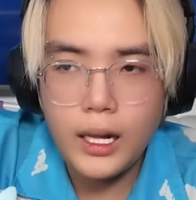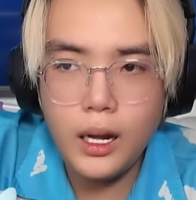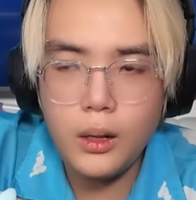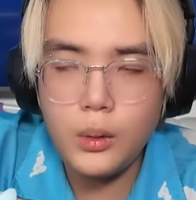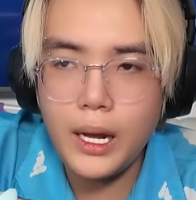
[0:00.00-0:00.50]

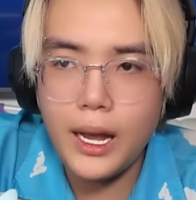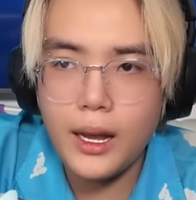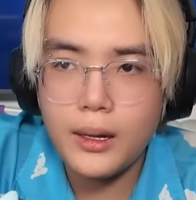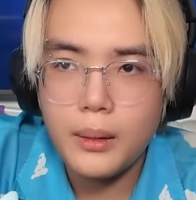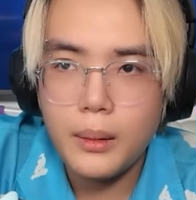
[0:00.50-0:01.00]
hello
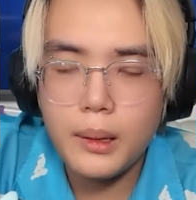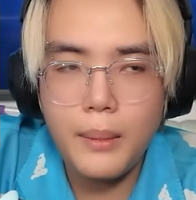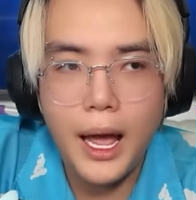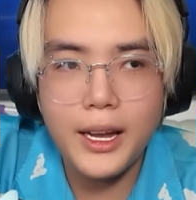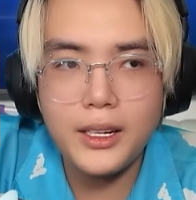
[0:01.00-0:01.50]
luna
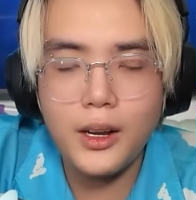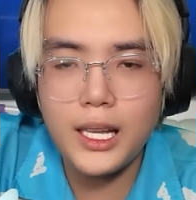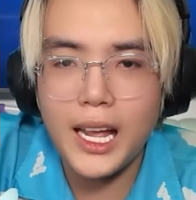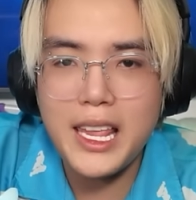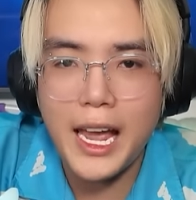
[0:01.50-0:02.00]
bạn có
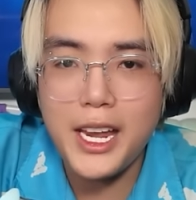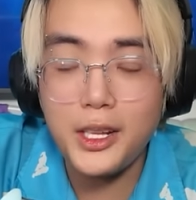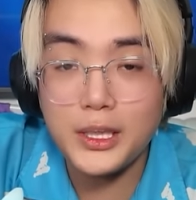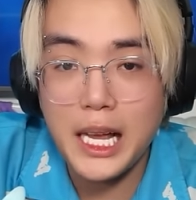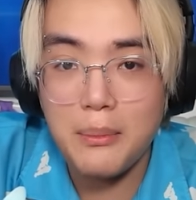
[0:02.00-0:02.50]
thể nhảy cho
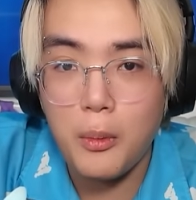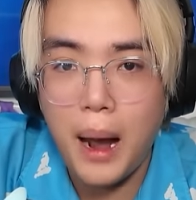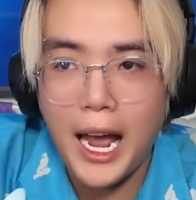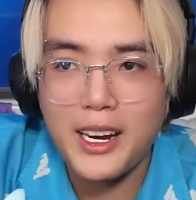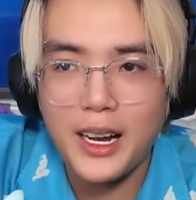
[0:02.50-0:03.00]
tôi xem một
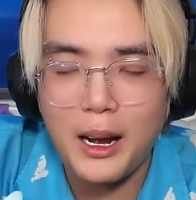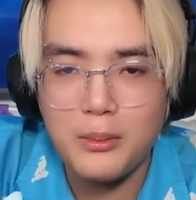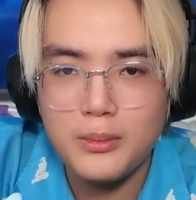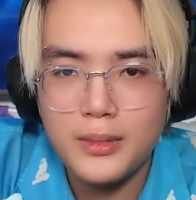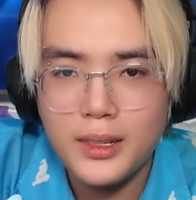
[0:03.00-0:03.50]
bài được không